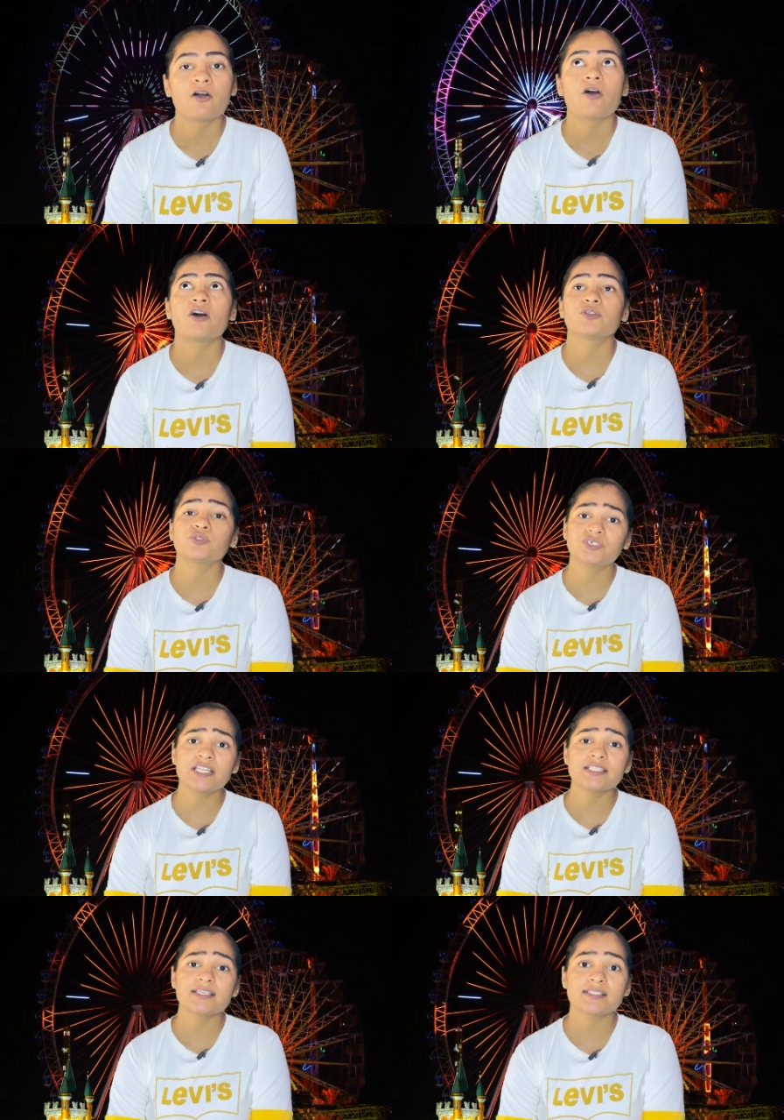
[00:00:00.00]
और
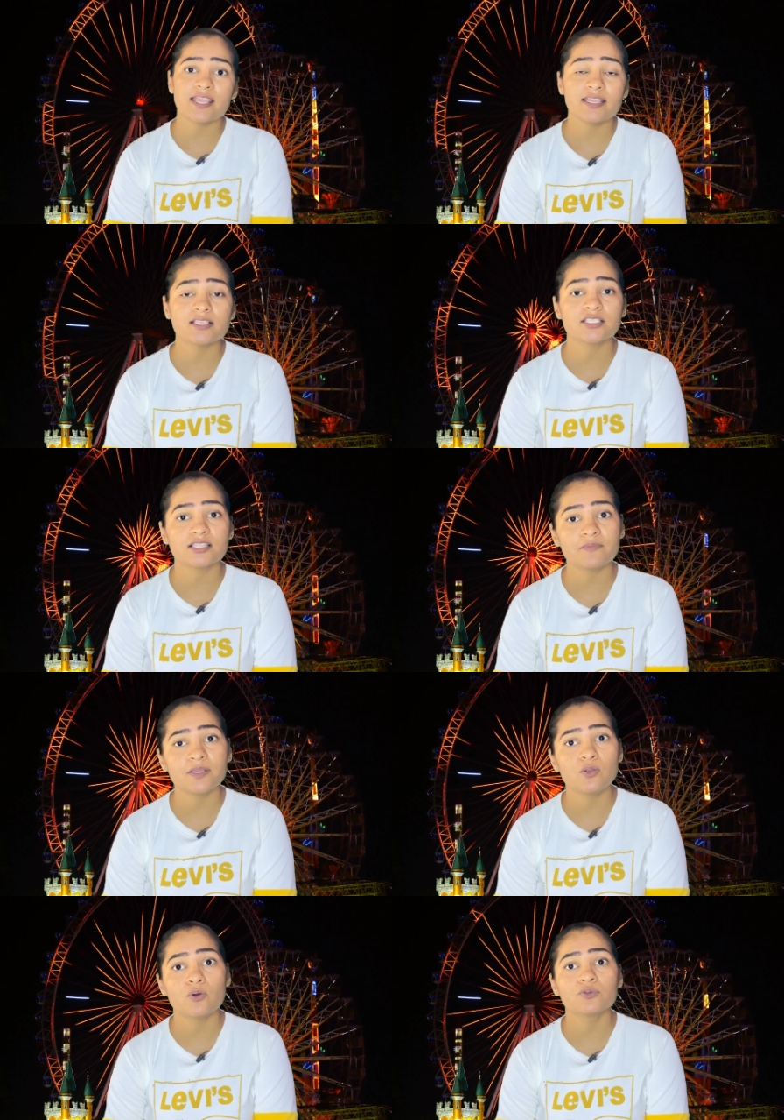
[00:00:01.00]
दूसरी चीज़ ये कि जितने
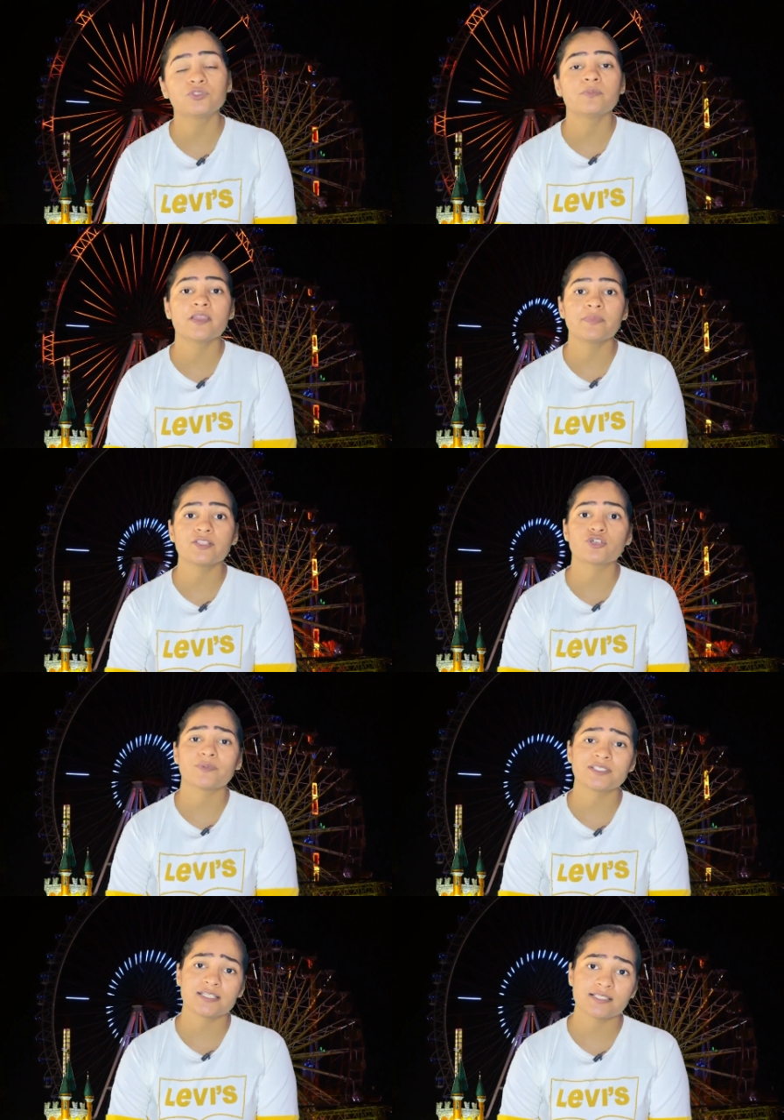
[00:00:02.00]
भी लोग दुबई में जॉब
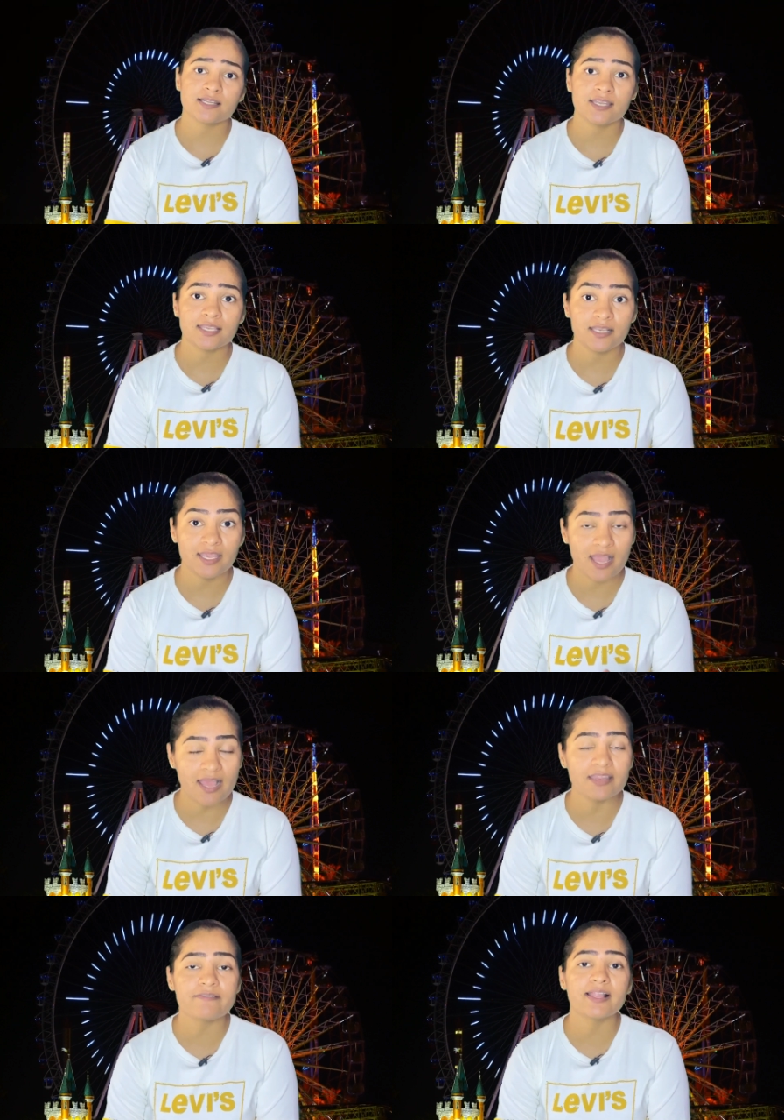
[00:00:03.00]
सर्च करने के लिए
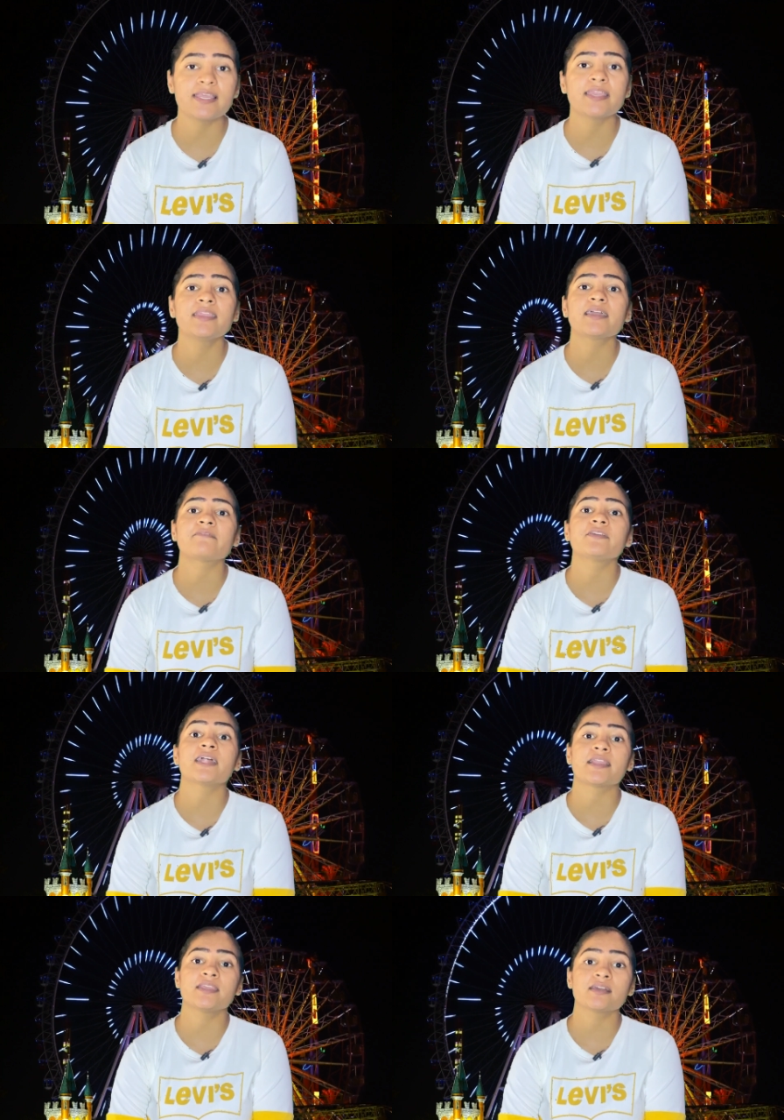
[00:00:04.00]
आने वाले हैं या फिर
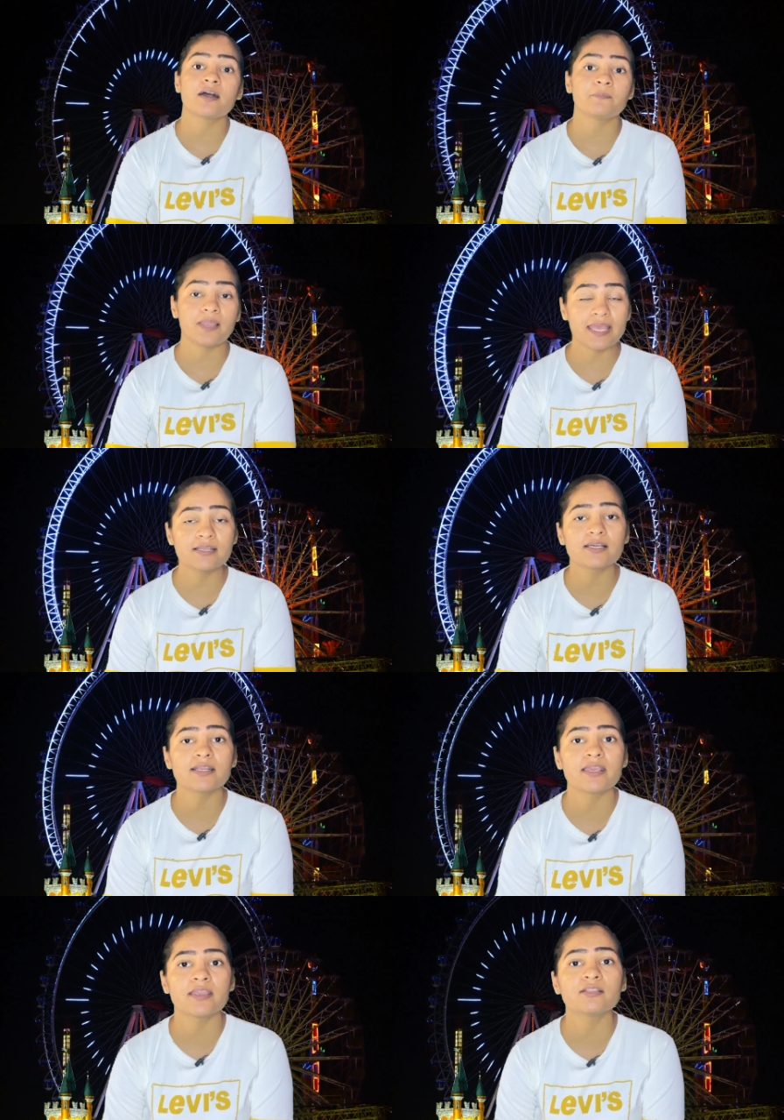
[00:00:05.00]
आने का प्लान कर
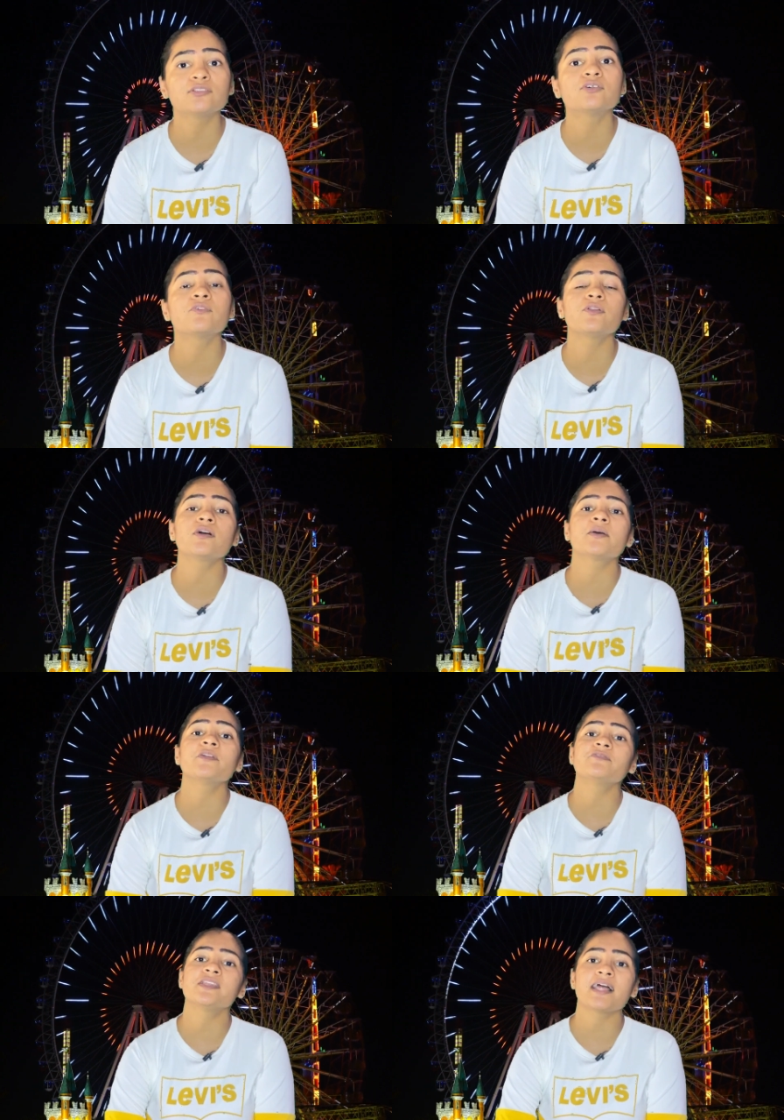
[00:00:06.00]
रहे हैं तो वो लोग
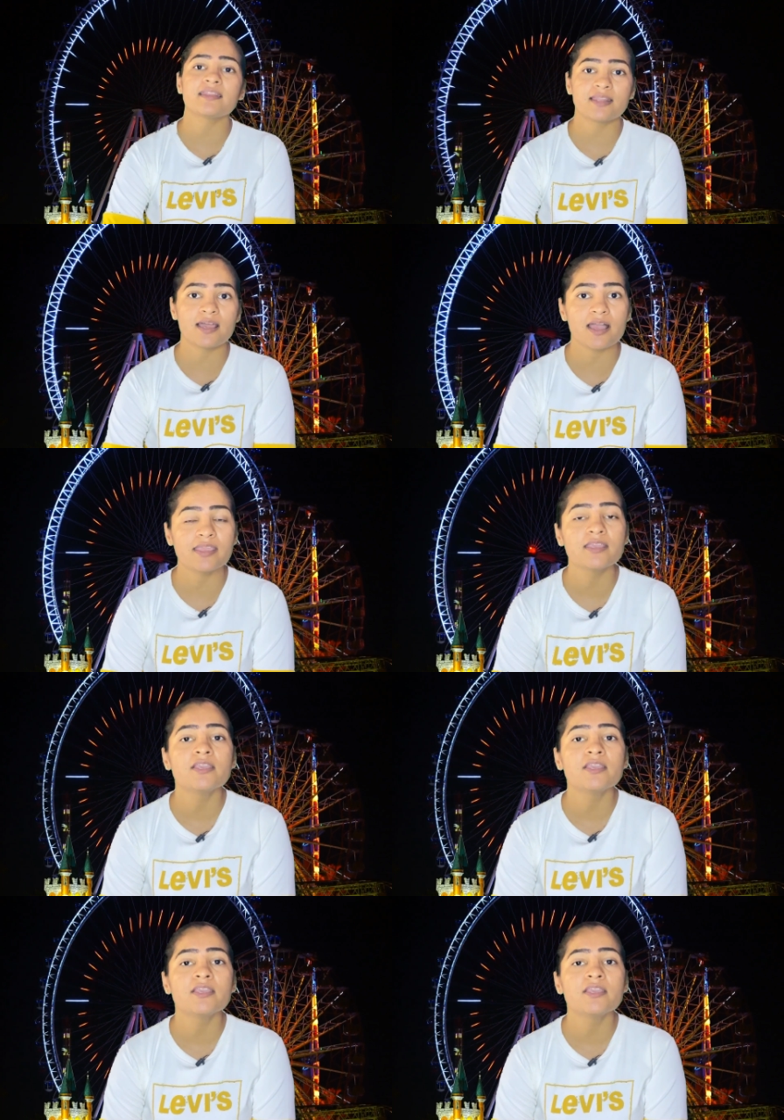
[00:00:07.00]
अभी फ़िलहाल ना आए